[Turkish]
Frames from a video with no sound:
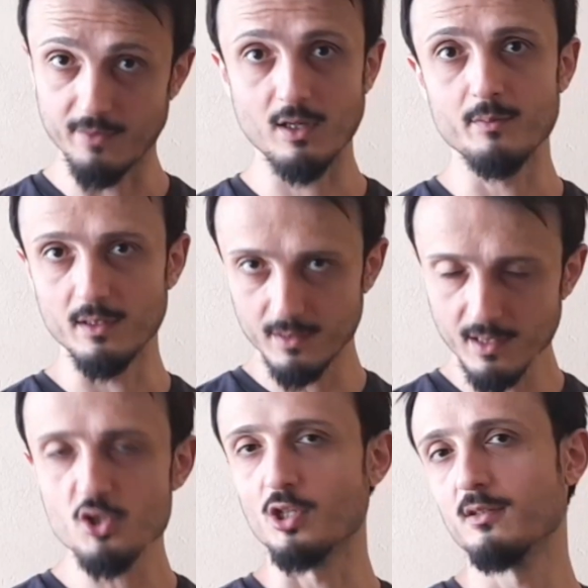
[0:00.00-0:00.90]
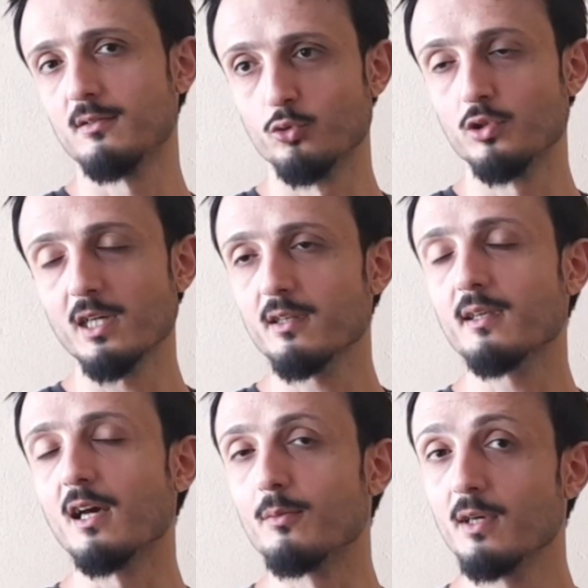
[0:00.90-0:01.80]
devam ettikçe bunlar da
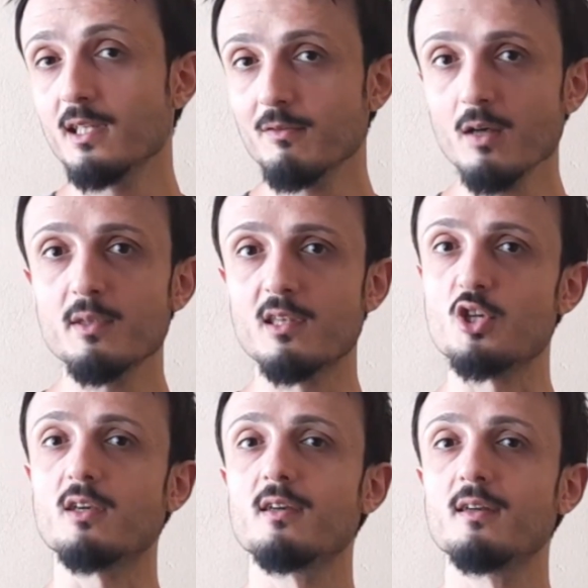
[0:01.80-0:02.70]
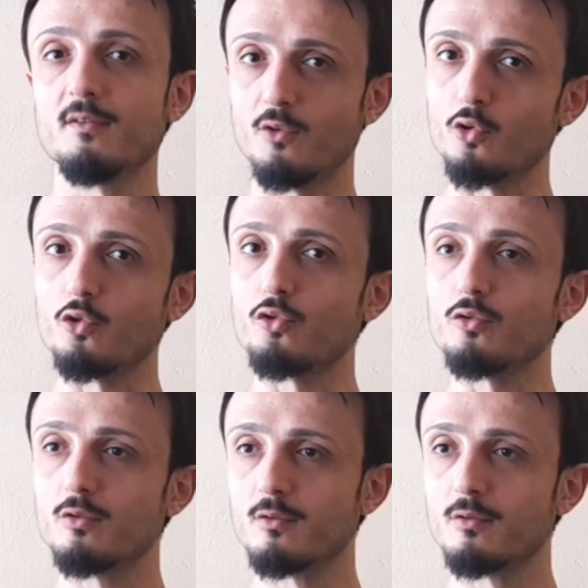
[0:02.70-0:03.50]
gelmeye devam edecek diyordu.